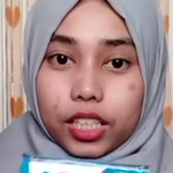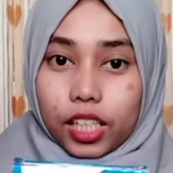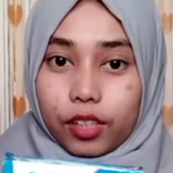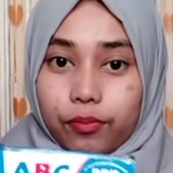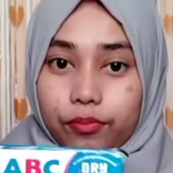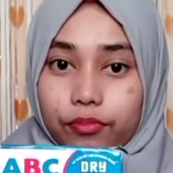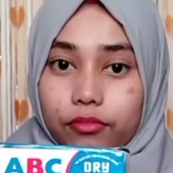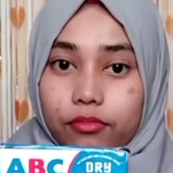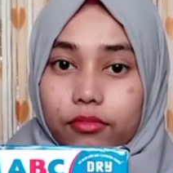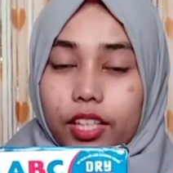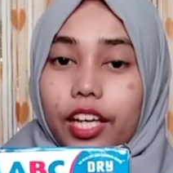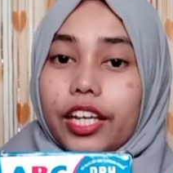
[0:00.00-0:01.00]
ABC
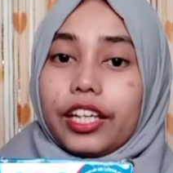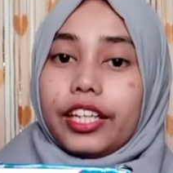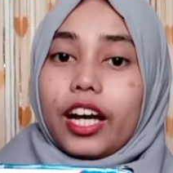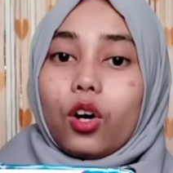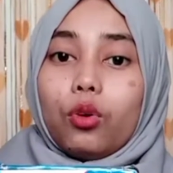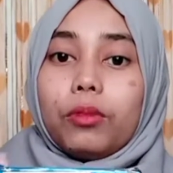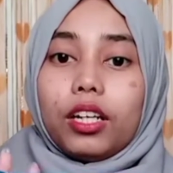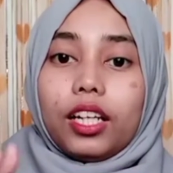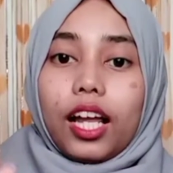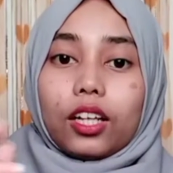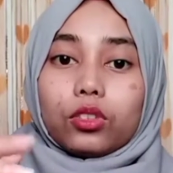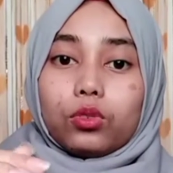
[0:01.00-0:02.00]
ini aku
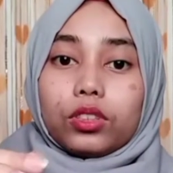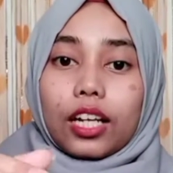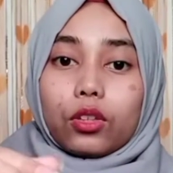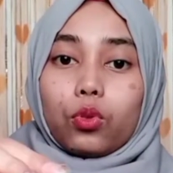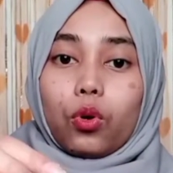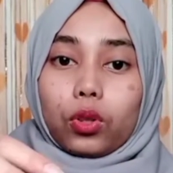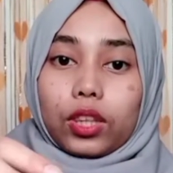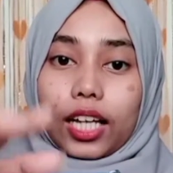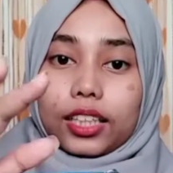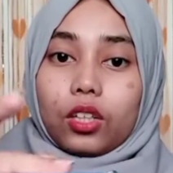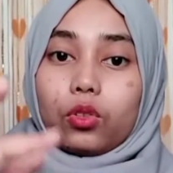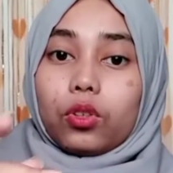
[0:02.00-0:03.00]
beli langsung satu
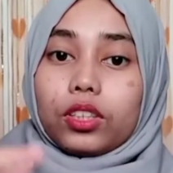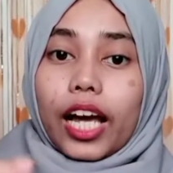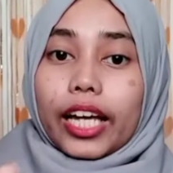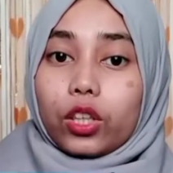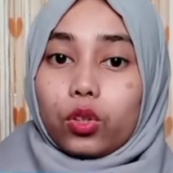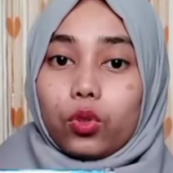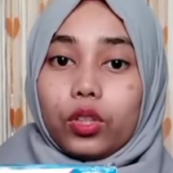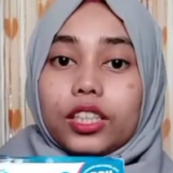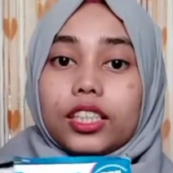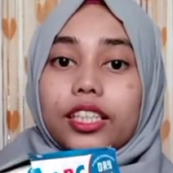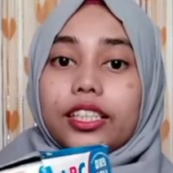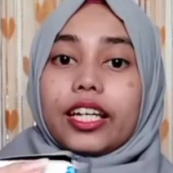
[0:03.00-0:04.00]
kotak satu kotak itu
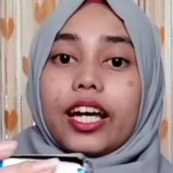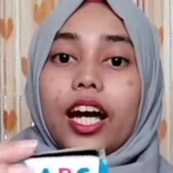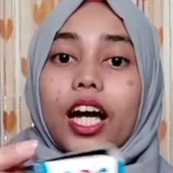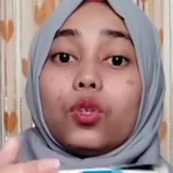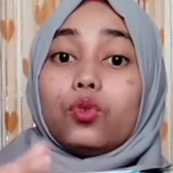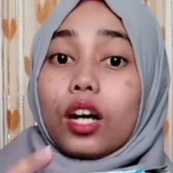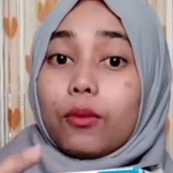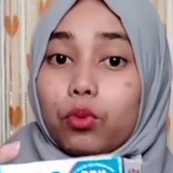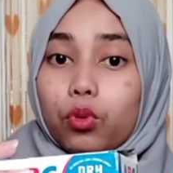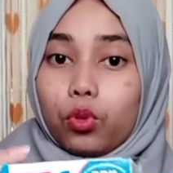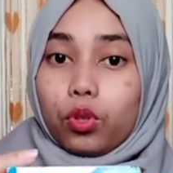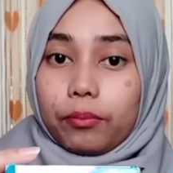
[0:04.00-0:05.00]
isinya
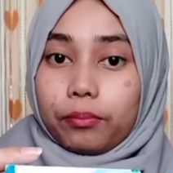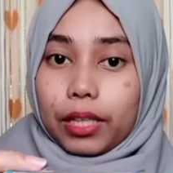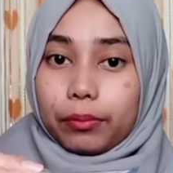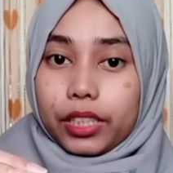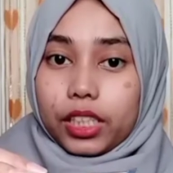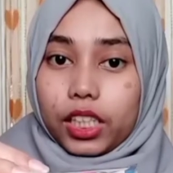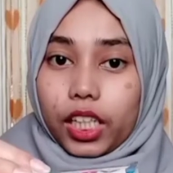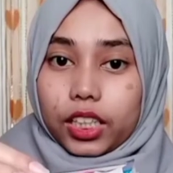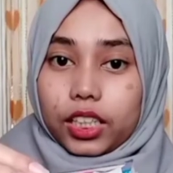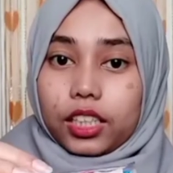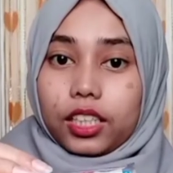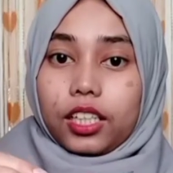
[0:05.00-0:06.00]
24 biji
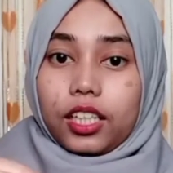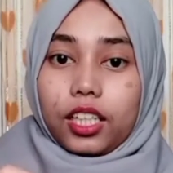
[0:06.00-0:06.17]
es